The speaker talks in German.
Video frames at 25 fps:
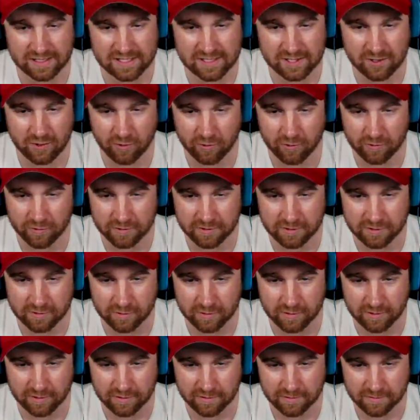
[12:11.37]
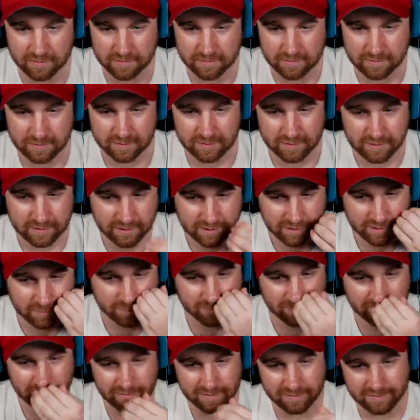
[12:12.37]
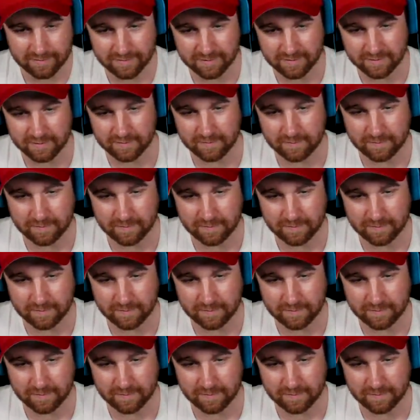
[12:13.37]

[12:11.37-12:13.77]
Turret, Junge. Ja, zwei, glaube ich